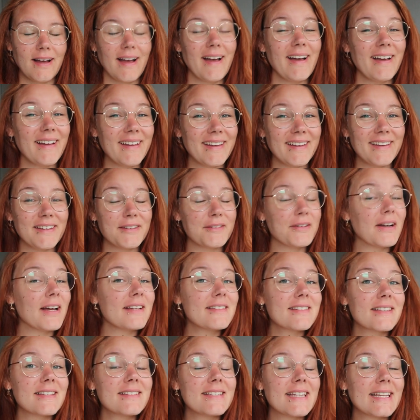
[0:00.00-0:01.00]
Hi und
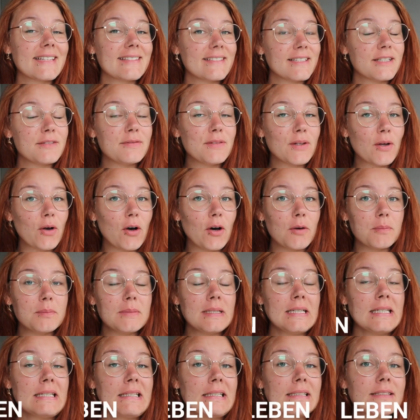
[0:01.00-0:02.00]
ganz, ganz herzlich willkommen
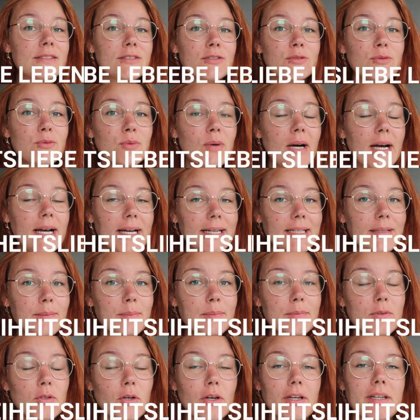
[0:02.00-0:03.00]
zu
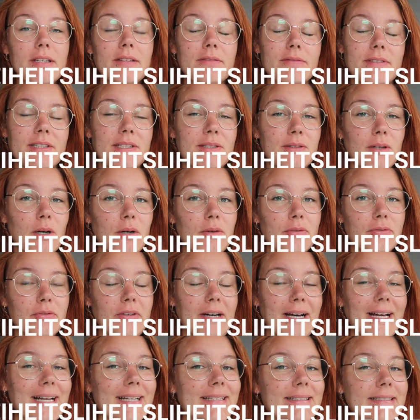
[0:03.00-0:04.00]
einem neuen Video auf
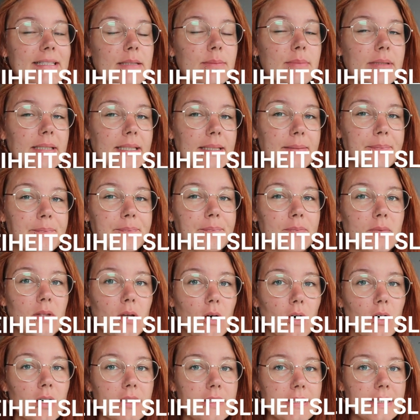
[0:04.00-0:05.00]
Freiheitsliebe Leben.
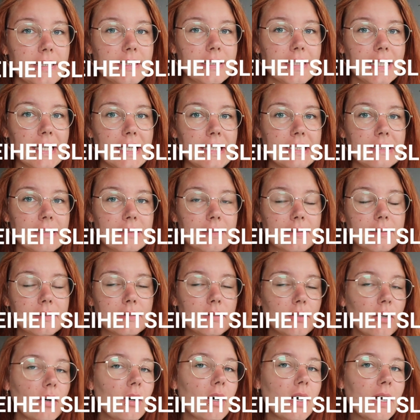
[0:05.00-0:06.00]
Heute geht es
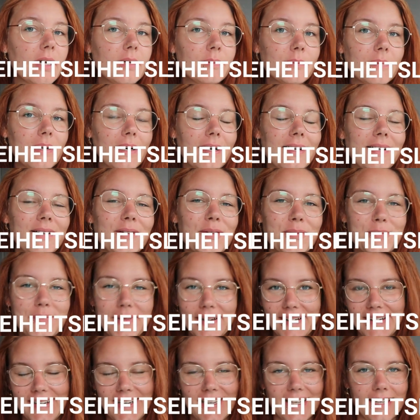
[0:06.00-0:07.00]
noch einmal um
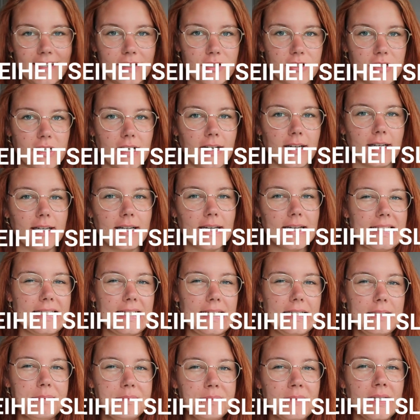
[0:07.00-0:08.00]
meinen Kleiderschrank,
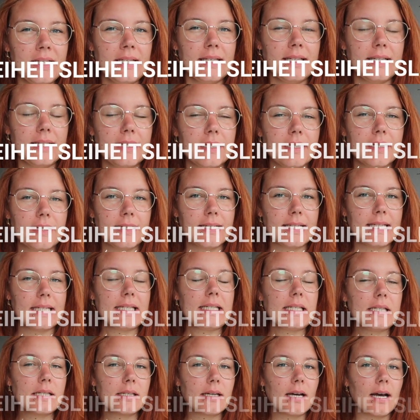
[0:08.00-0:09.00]
denn äh,
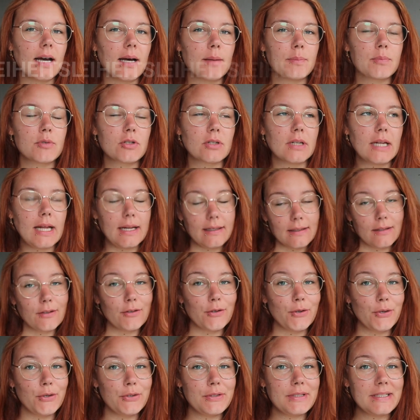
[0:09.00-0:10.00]
ich habe schon
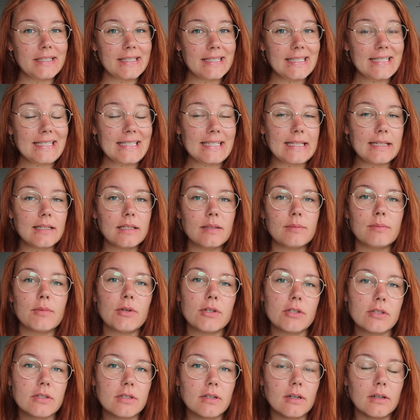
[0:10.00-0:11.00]
angekündigt, ich
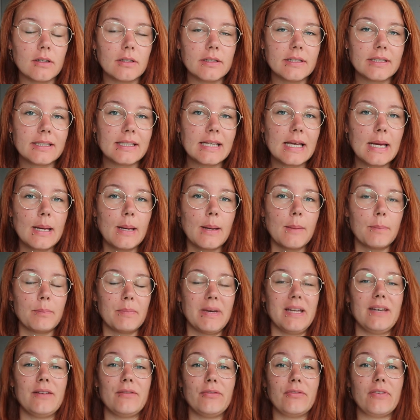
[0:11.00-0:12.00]
möchte euch
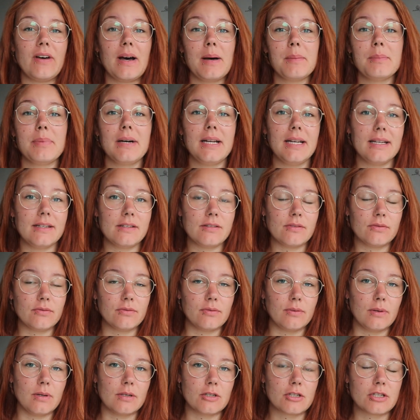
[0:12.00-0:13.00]
meine Farbpalette
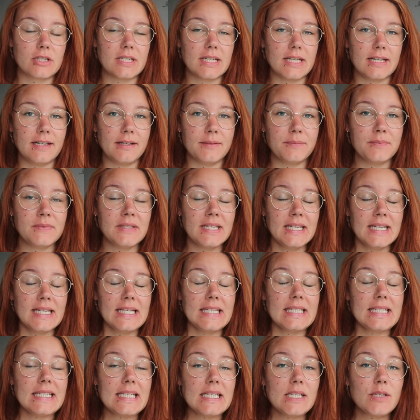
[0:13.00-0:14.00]
vorstellen,
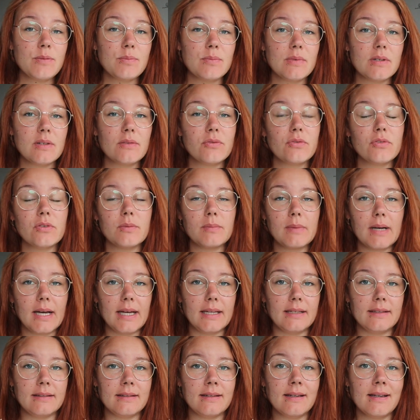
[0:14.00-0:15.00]
die ich mir für
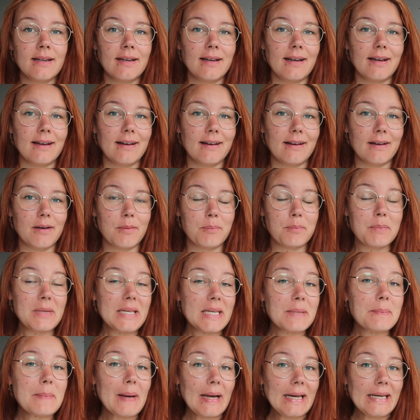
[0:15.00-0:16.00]
meinen äh,
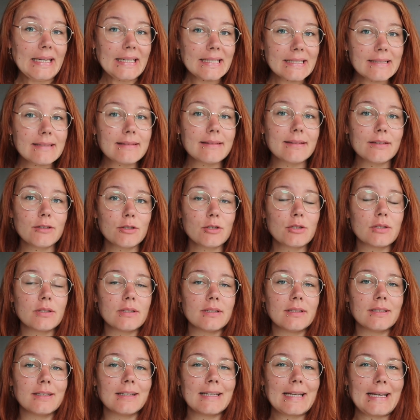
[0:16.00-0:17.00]

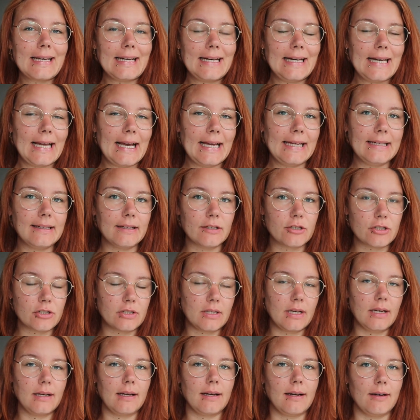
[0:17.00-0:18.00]
minimalistischen
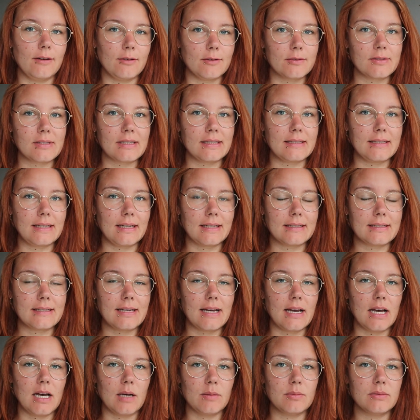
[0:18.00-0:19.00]
Kleiderschrank
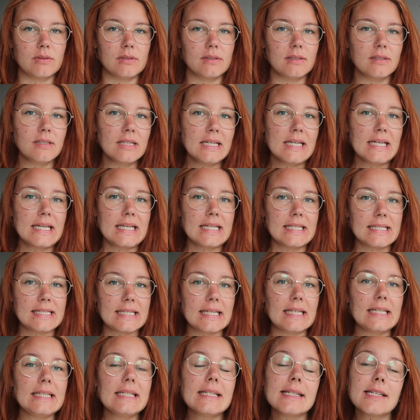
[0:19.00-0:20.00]
ausgedacht habe,
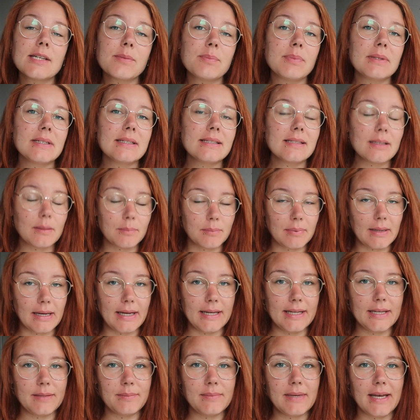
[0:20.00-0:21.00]
denn ich bin
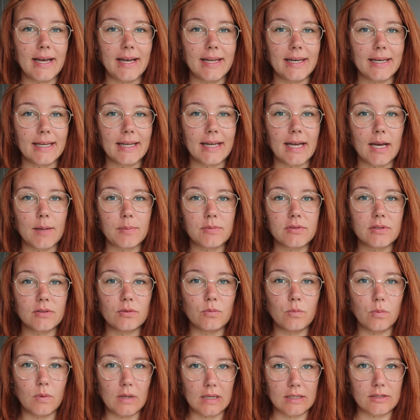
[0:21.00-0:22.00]
dabei, mir eine
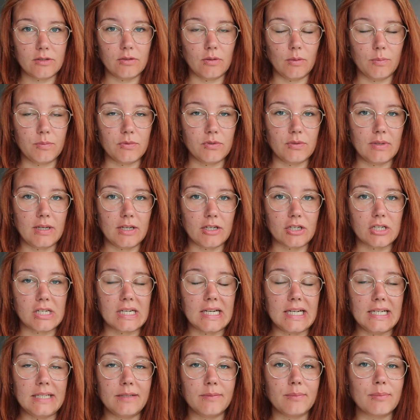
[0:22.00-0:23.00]
Kapsel Wardrobe zu
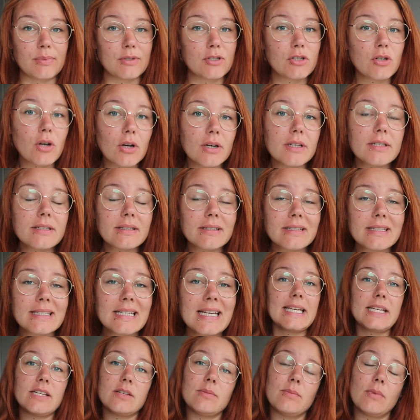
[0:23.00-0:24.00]
erstellen. Bedeutet,
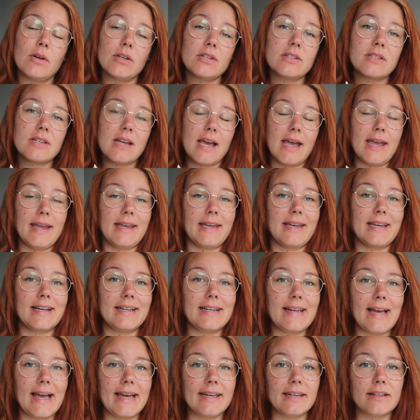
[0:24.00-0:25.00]
ich möchte einen
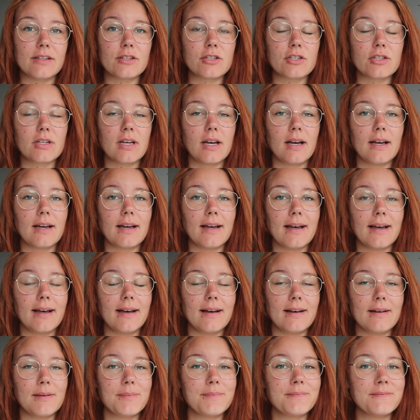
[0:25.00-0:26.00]
Kleiderschrank
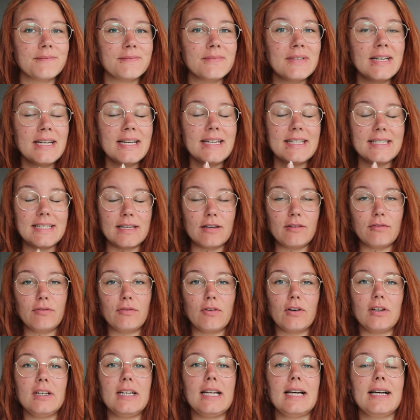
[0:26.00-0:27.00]
haben, der
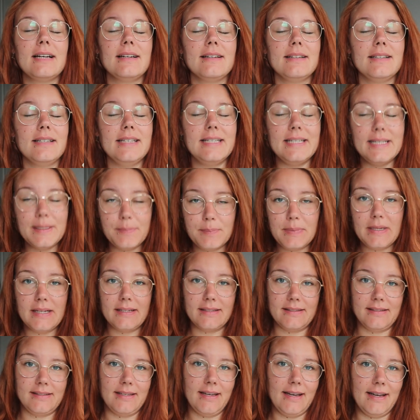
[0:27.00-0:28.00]
voller
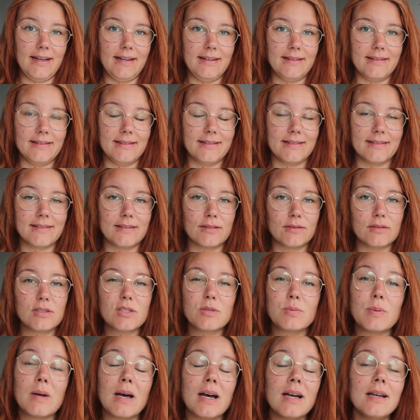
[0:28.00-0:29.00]
Lieblingsteile ist. Und
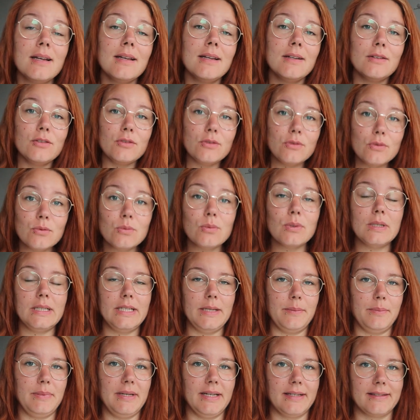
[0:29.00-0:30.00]
zwar nur
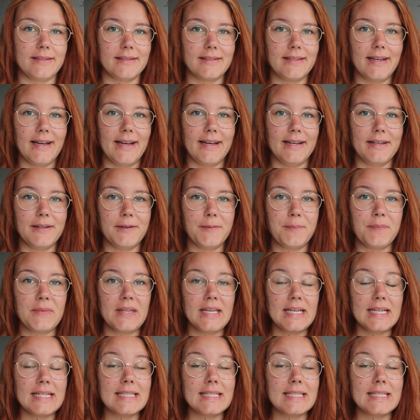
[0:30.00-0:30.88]
Lieblingsteile.